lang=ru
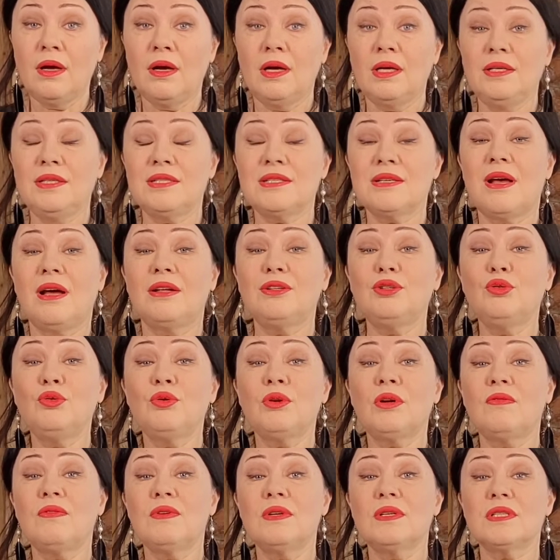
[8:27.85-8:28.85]
из
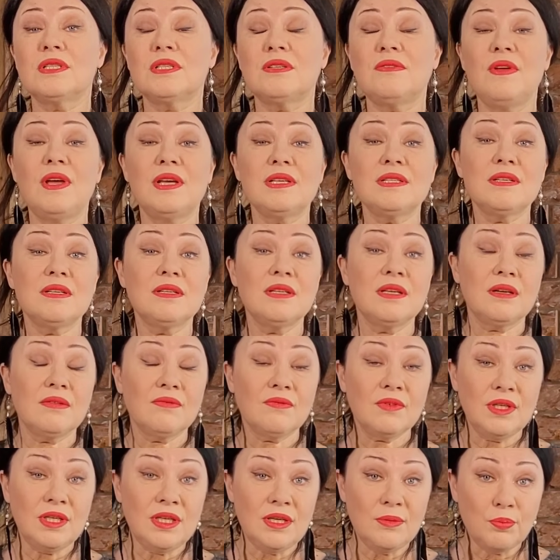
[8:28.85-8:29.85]
которого связана
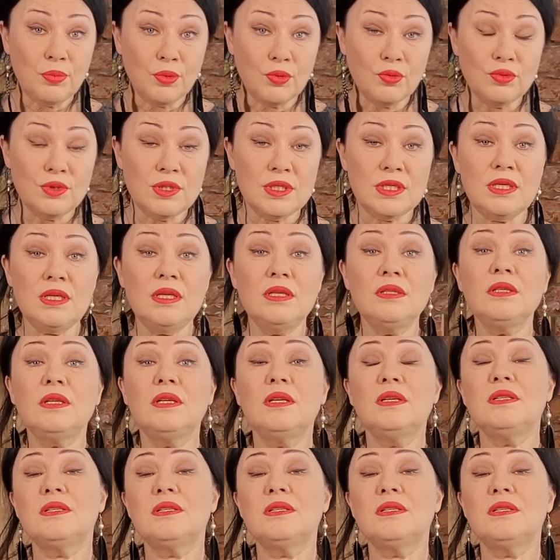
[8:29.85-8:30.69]
и паутинка,